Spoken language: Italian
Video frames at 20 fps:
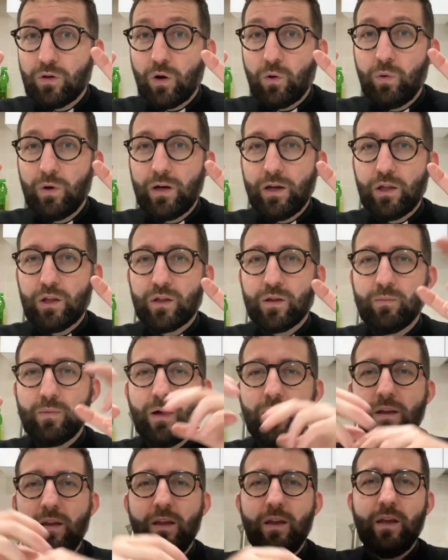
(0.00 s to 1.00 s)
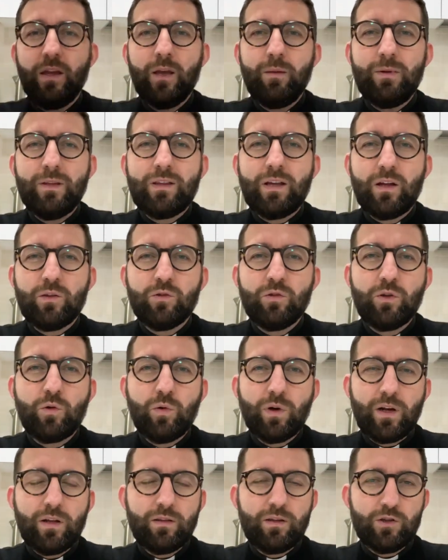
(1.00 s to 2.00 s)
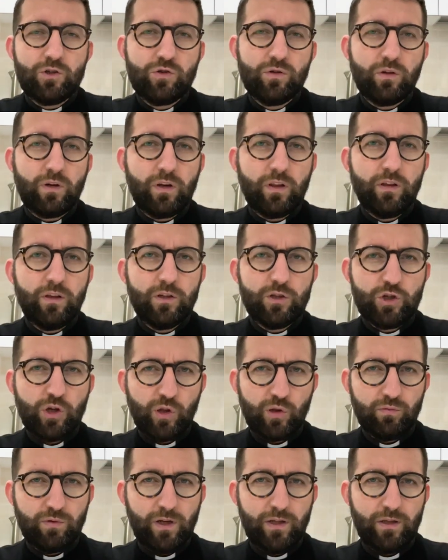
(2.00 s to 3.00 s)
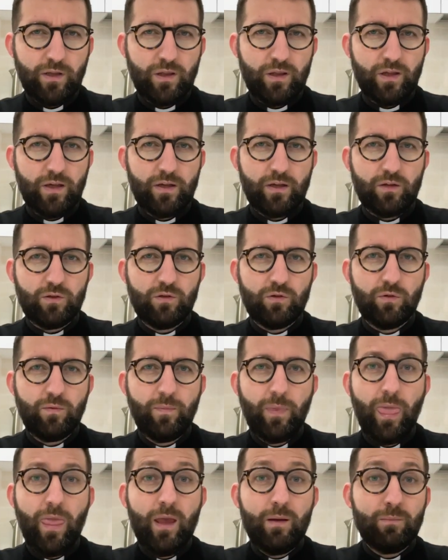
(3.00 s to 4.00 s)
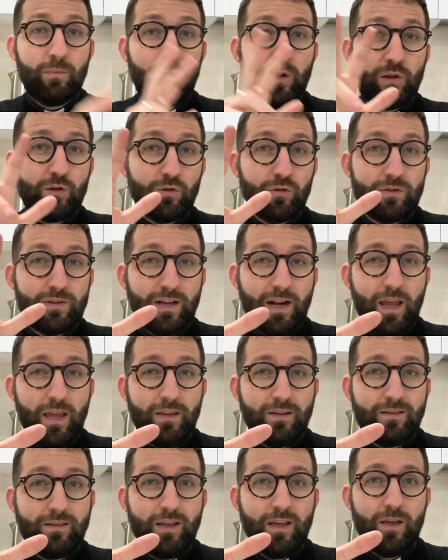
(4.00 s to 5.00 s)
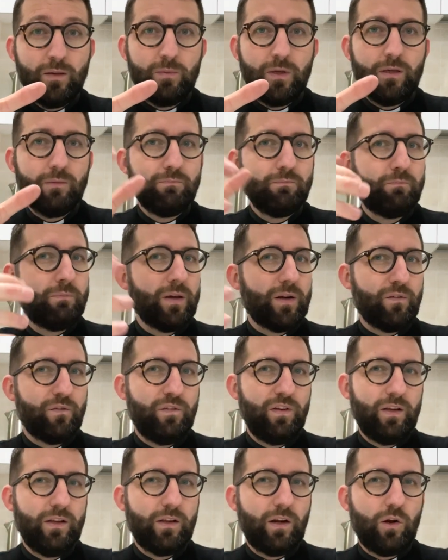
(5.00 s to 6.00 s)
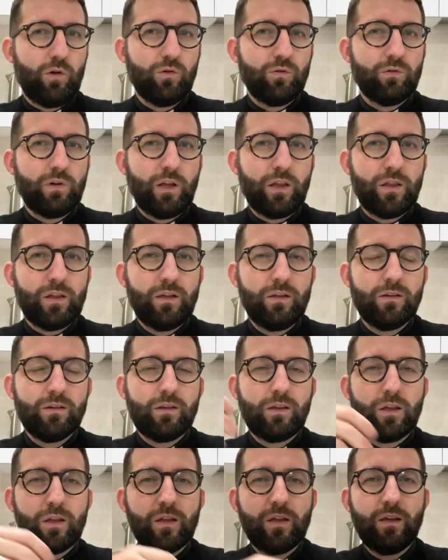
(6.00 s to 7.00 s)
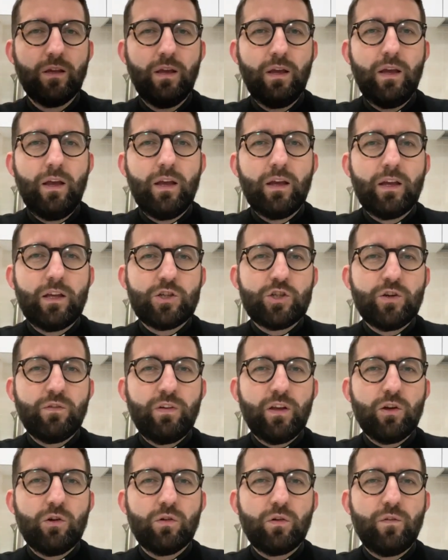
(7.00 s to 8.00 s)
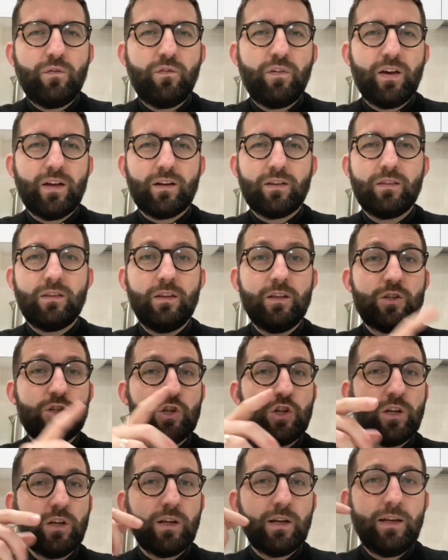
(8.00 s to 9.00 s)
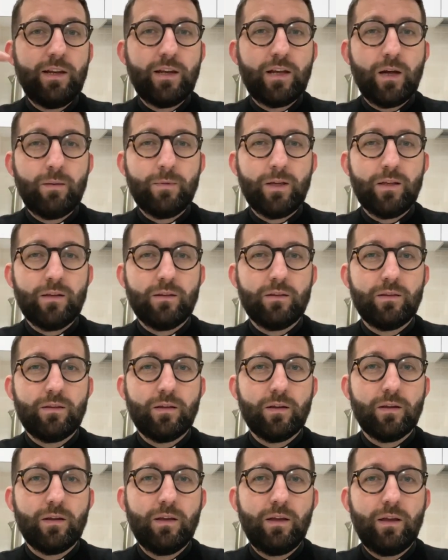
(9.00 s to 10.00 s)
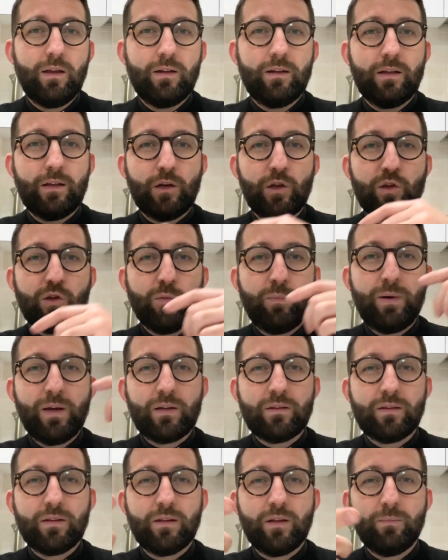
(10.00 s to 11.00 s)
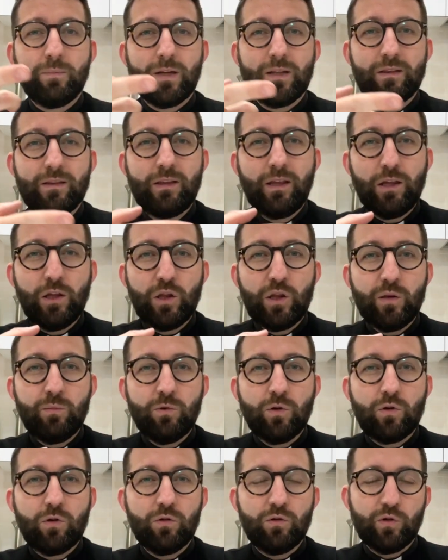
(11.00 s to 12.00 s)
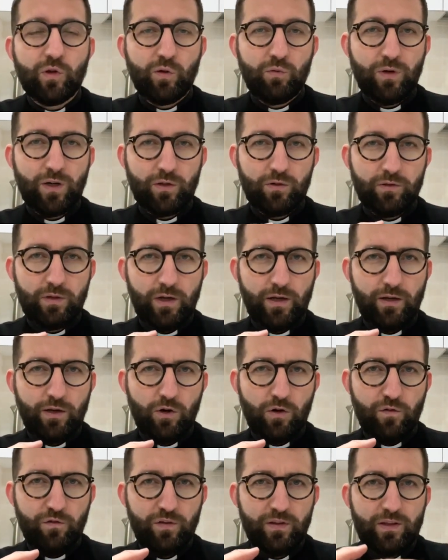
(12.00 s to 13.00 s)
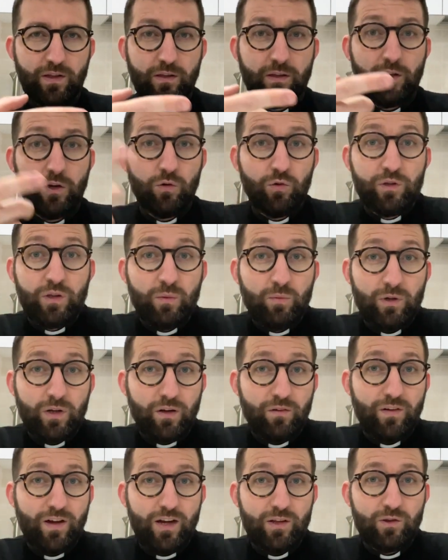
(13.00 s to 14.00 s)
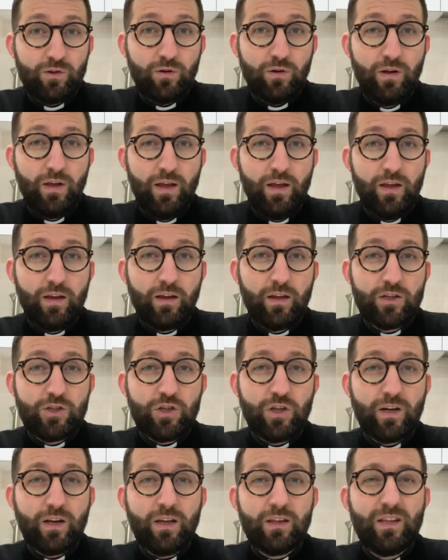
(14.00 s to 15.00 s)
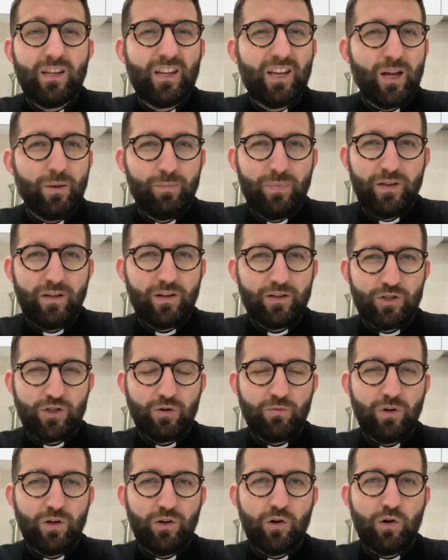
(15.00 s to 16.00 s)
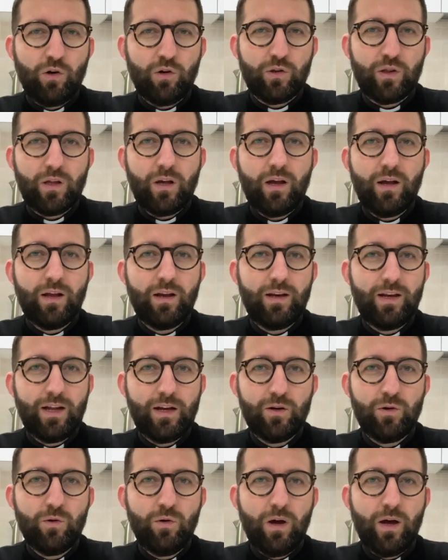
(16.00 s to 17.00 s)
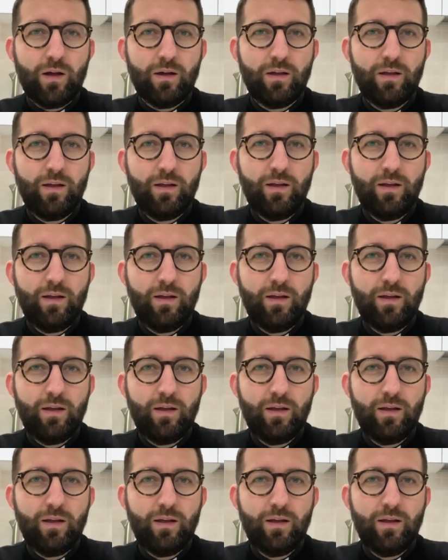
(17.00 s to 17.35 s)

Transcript: la Quaresima imitando i 40 giorni di Gesù nel deserto, ma sono tre i temi, per finire con una sintesi, che ci vengono offerti ciclicamente la riscoperta del battesimo con lo sguardo del neofita, dell'ultimo arrivato che cerca di capirci qualcosa l'anno A,